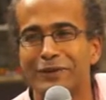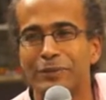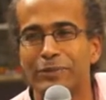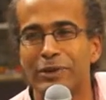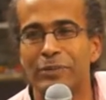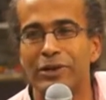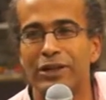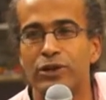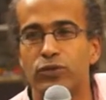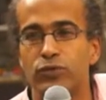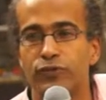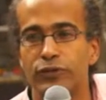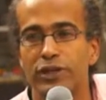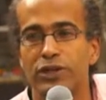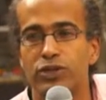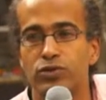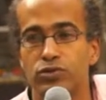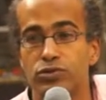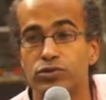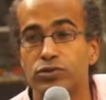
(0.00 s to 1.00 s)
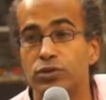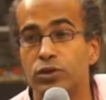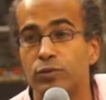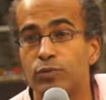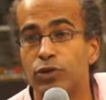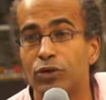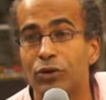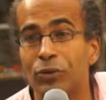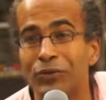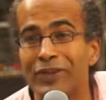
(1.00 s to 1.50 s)
fait pas mal de faire les choses
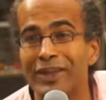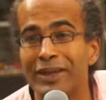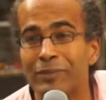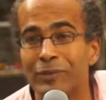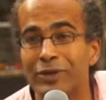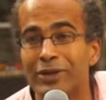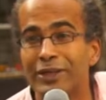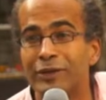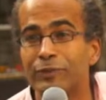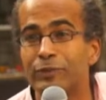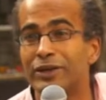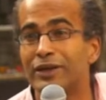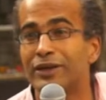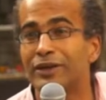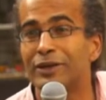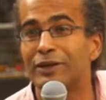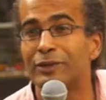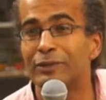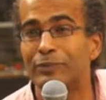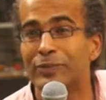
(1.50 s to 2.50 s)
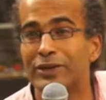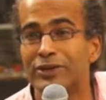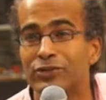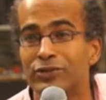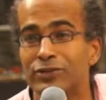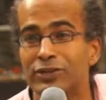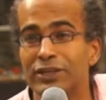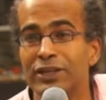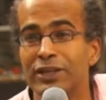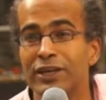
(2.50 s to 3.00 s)
seulement qu'on aime et de pas, pas
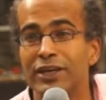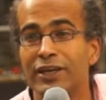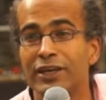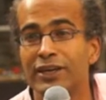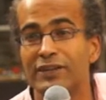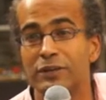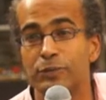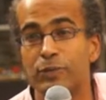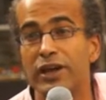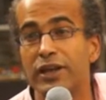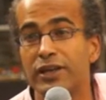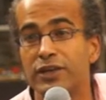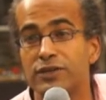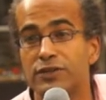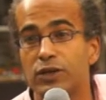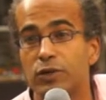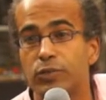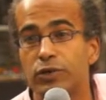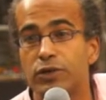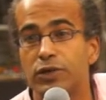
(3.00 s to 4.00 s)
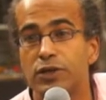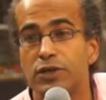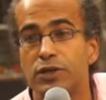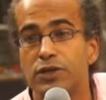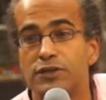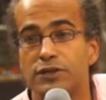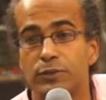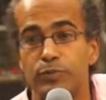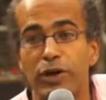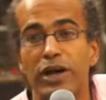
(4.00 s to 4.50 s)
changer, et c'est par l'exemple.
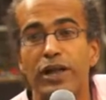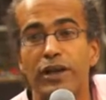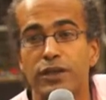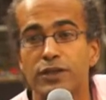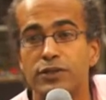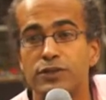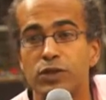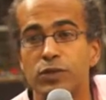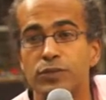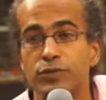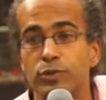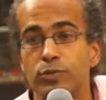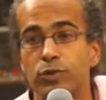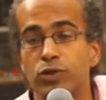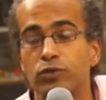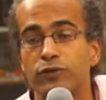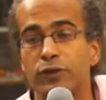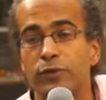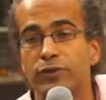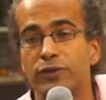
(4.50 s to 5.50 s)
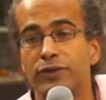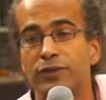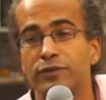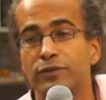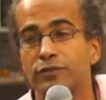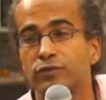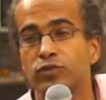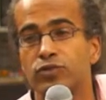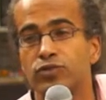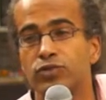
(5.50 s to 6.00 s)
C'est par l'exemple seulement qu'on va pouvoir
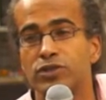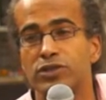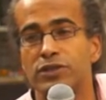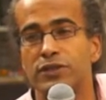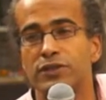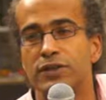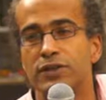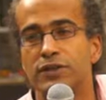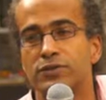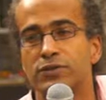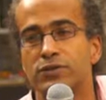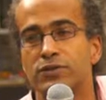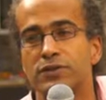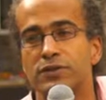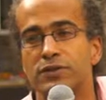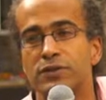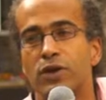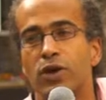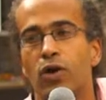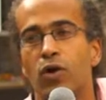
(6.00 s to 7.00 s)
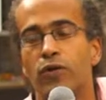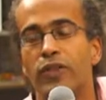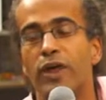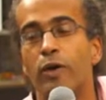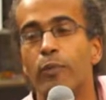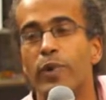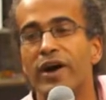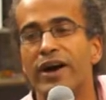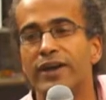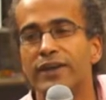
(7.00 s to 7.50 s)
le changer. Et ce, on
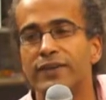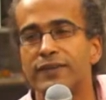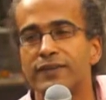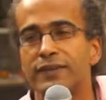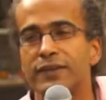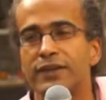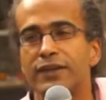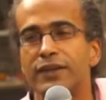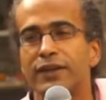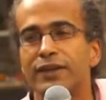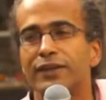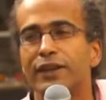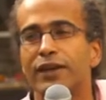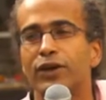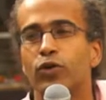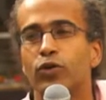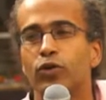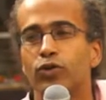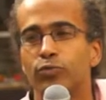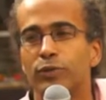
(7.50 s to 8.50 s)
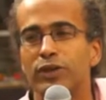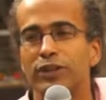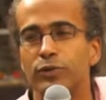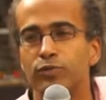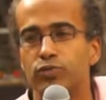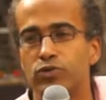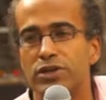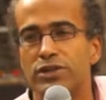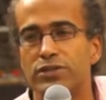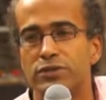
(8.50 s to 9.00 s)
n'a pas accès à de la grosse
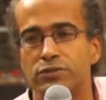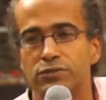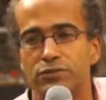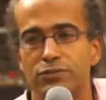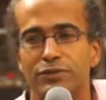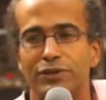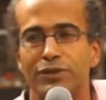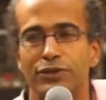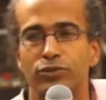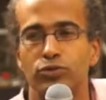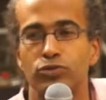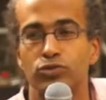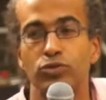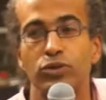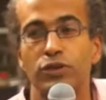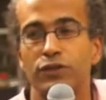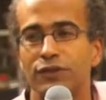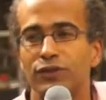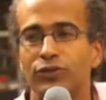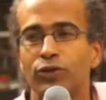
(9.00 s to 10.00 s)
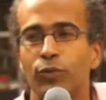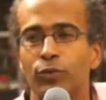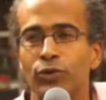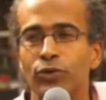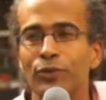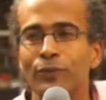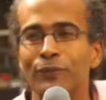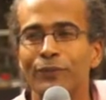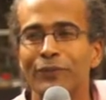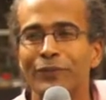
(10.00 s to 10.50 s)
manipulation, à la grosse truc, et c'est tant
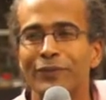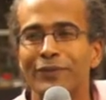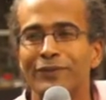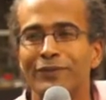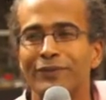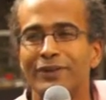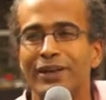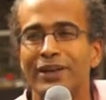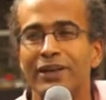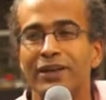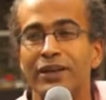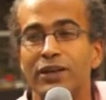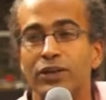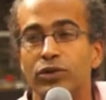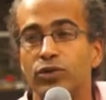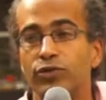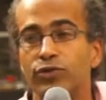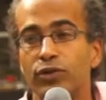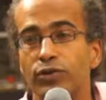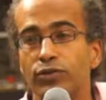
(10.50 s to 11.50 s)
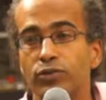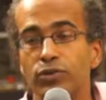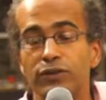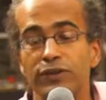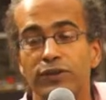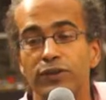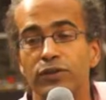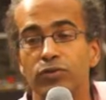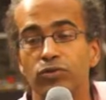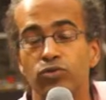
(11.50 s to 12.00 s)
mieux. Voilà. Le seul truc,
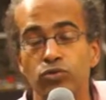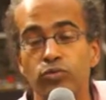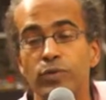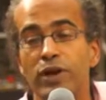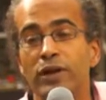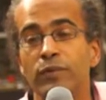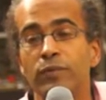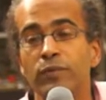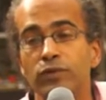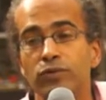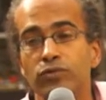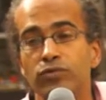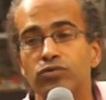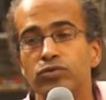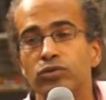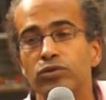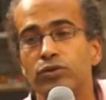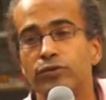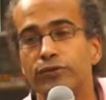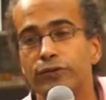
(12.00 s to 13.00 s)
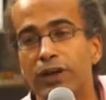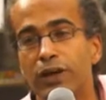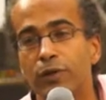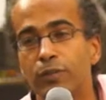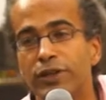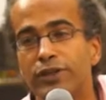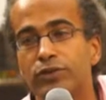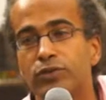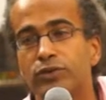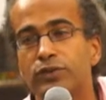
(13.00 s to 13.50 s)
c'est nous-mêmes, toujours de faire un
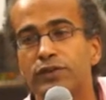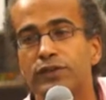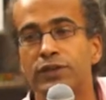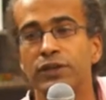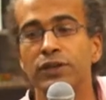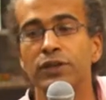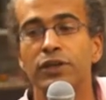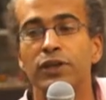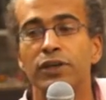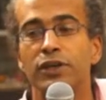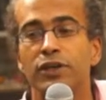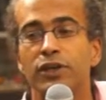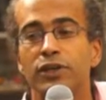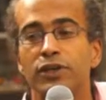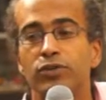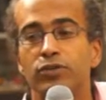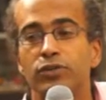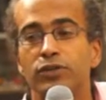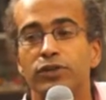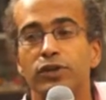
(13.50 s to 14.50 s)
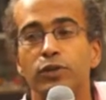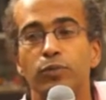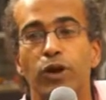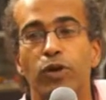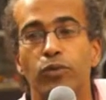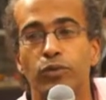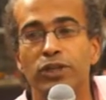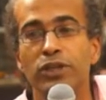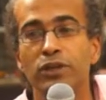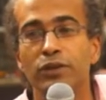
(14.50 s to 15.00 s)
pas de côté et de dire,
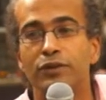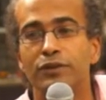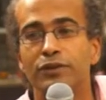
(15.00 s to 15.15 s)
bah oui,